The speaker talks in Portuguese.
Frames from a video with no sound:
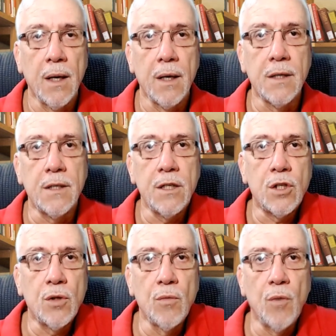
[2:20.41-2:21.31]

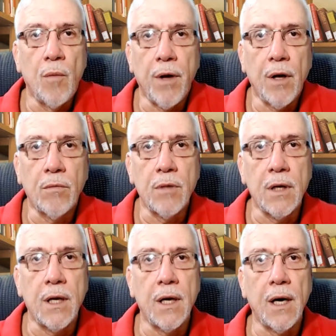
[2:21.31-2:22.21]
existe um momento em
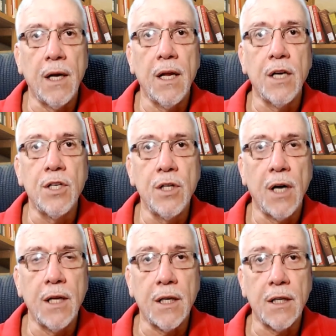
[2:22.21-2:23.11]
que a energia
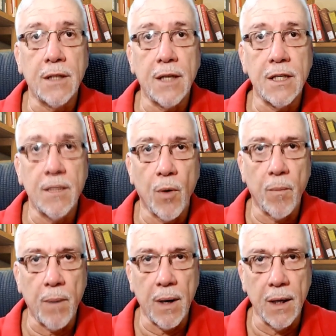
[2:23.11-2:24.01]
ainda está se
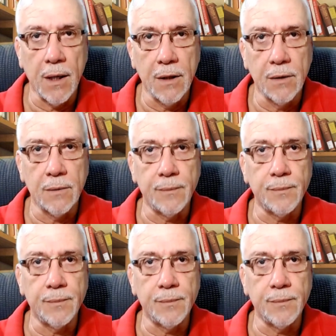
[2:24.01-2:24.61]
propagando